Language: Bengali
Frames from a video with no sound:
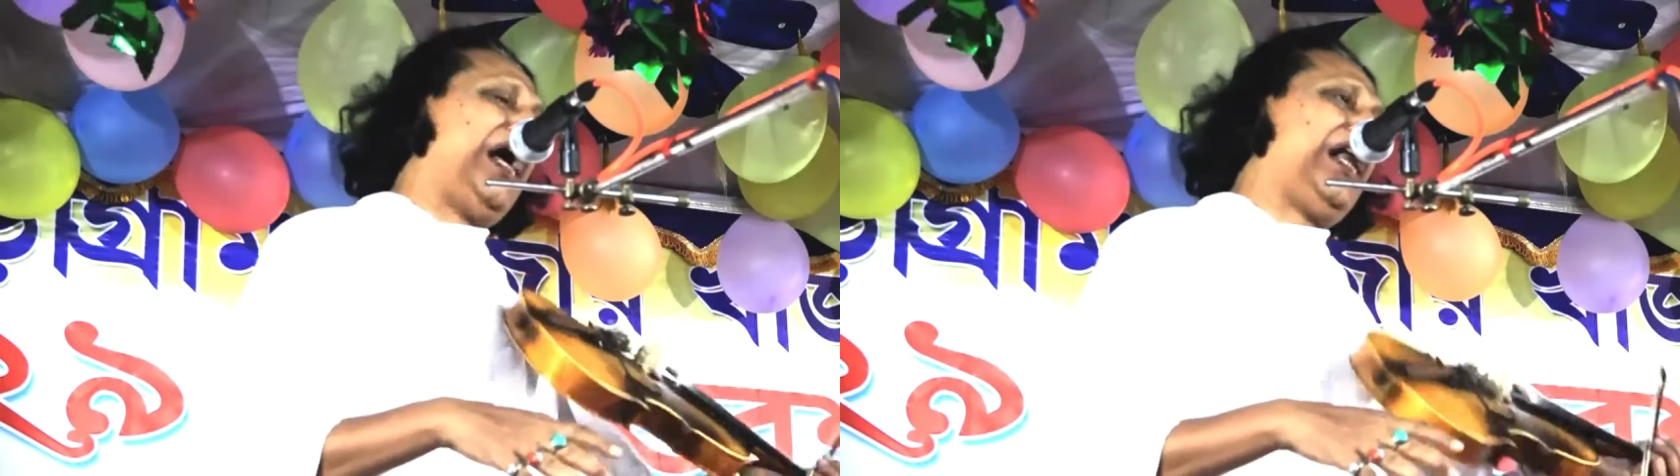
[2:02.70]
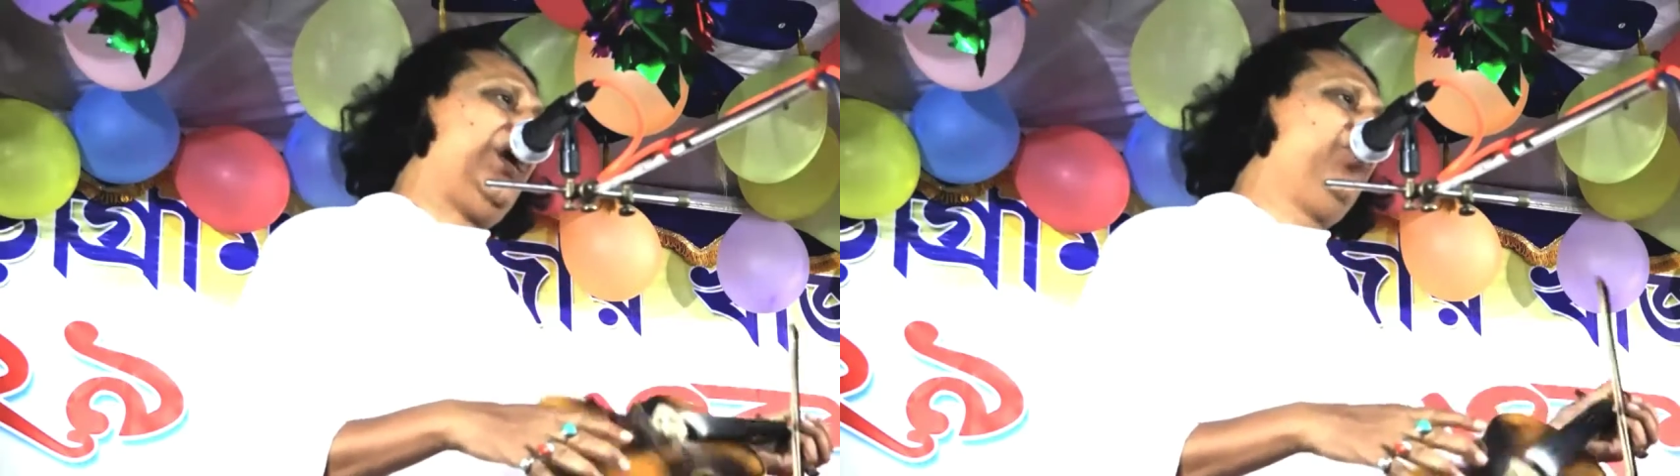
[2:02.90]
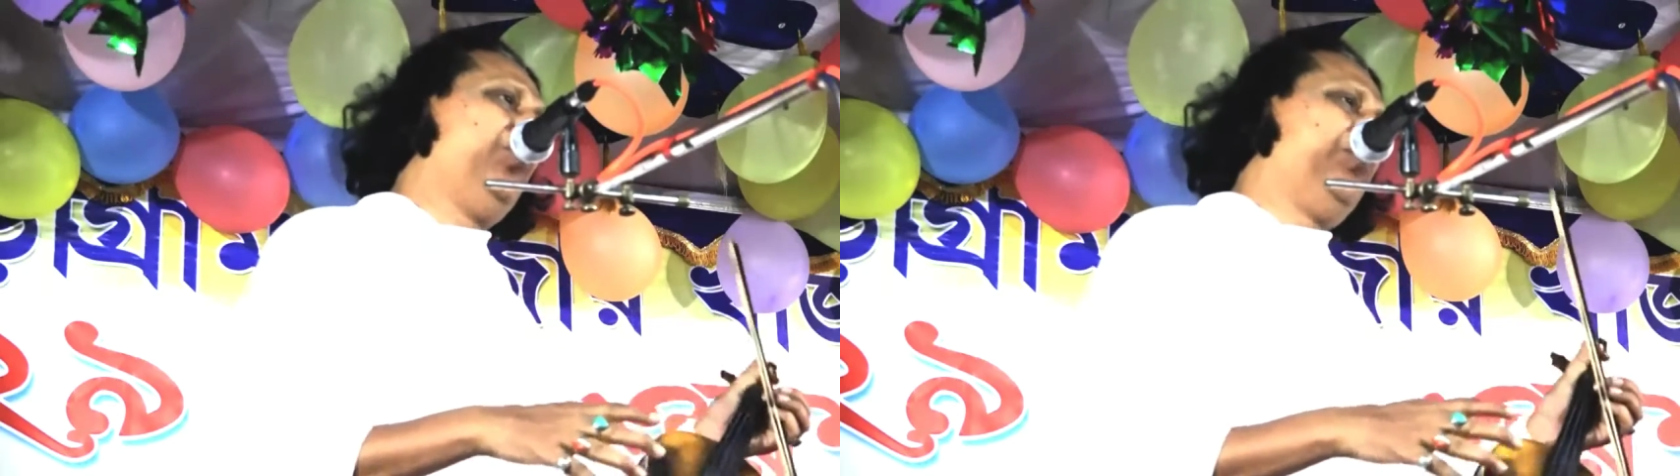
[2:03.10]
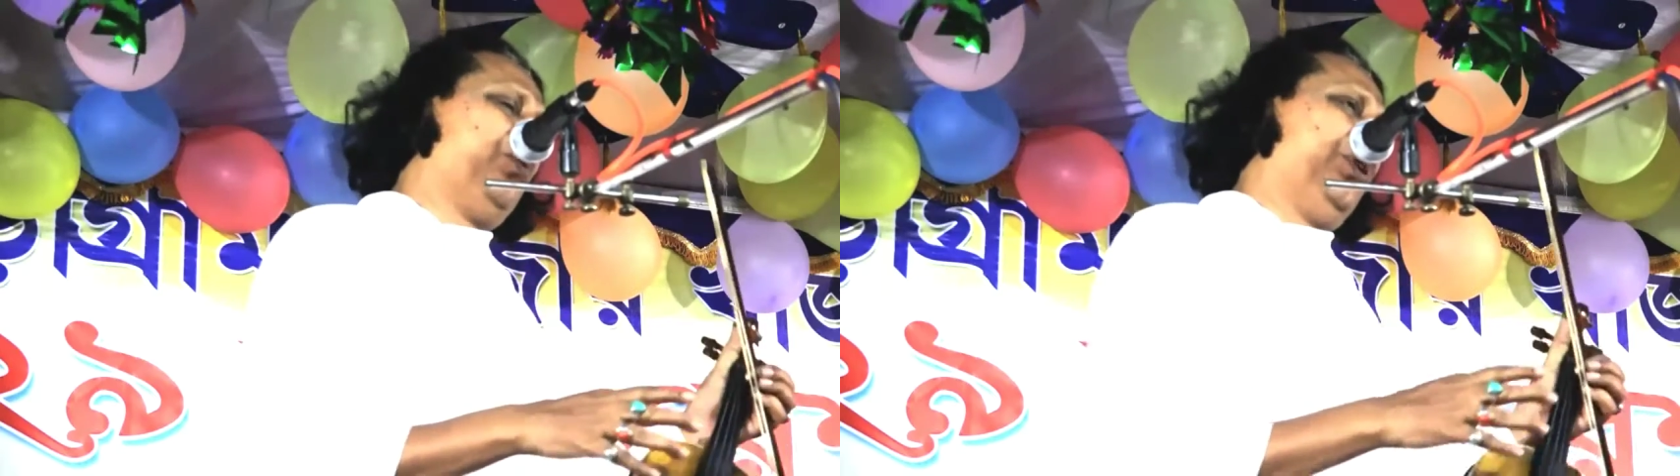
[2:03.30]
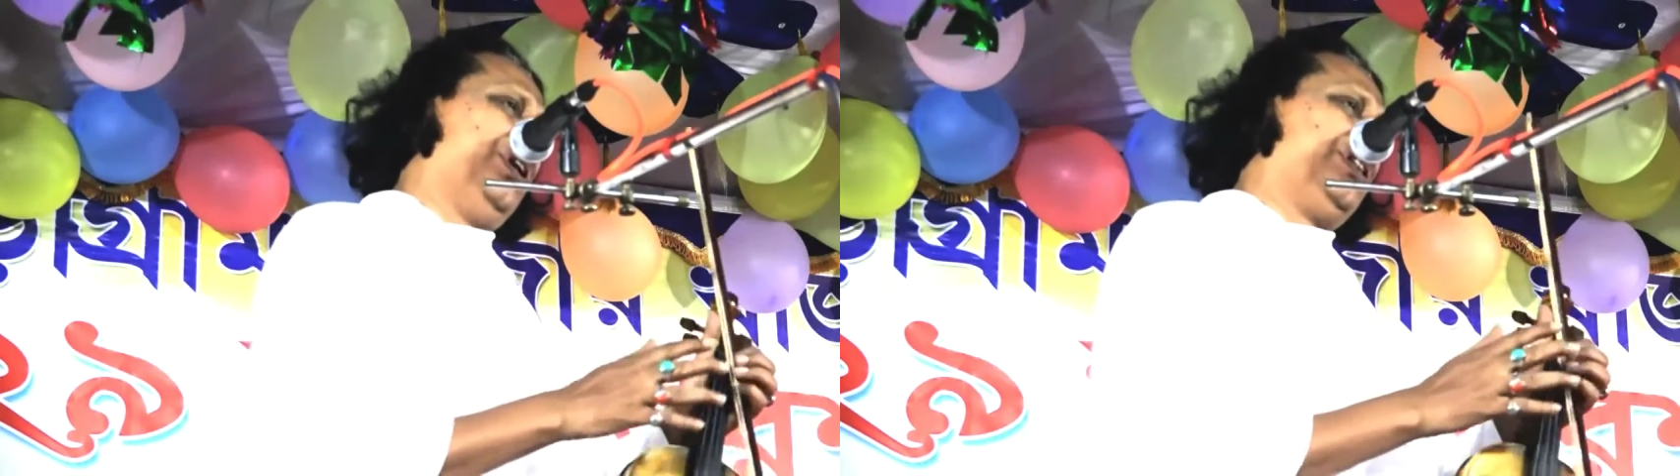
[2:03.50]
ধারা
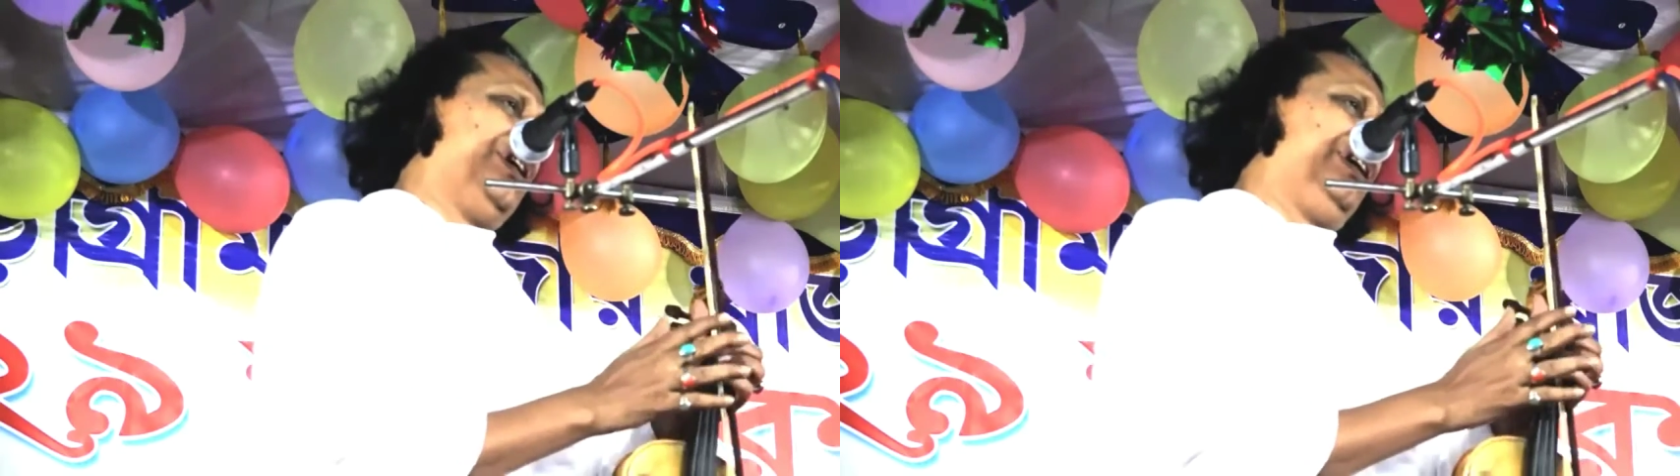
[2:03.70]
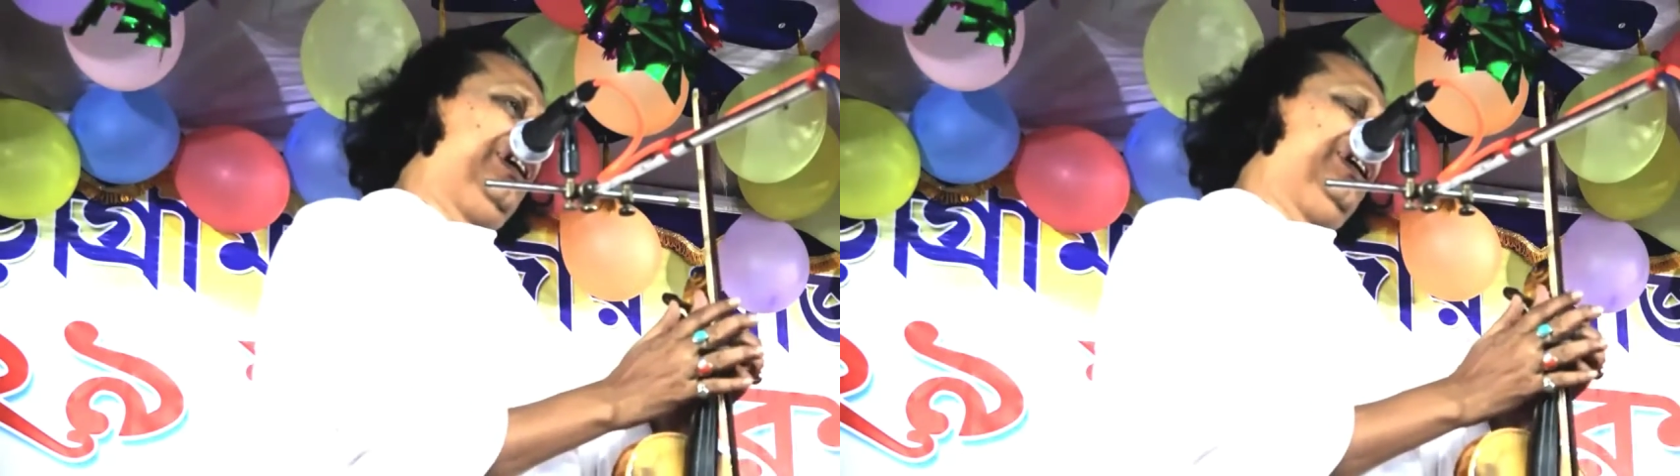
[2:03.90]
গোপনেতে